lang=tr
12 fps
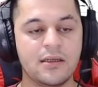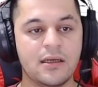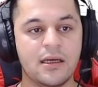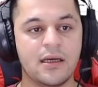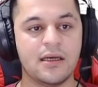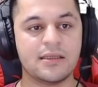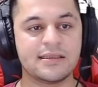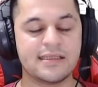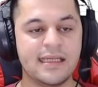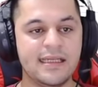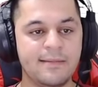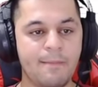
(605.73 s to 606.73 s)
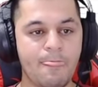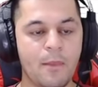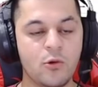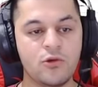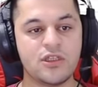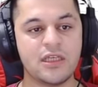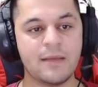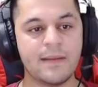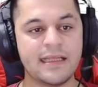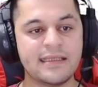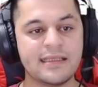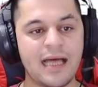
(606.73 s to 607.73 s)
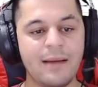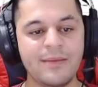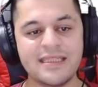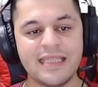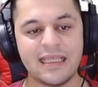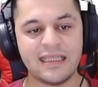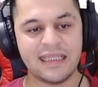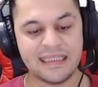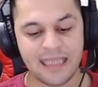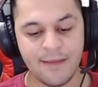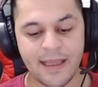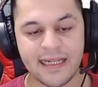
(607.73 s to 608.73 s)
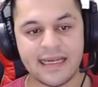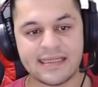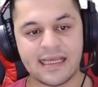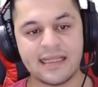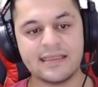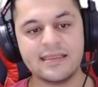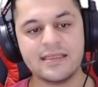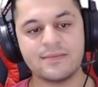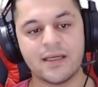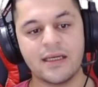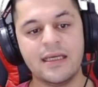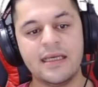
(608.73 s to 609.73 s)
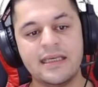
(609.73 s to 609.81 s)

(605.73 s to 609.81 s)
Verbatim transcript: Ee, senin 13 GB'likte daha işte item eleriz anladınız mı?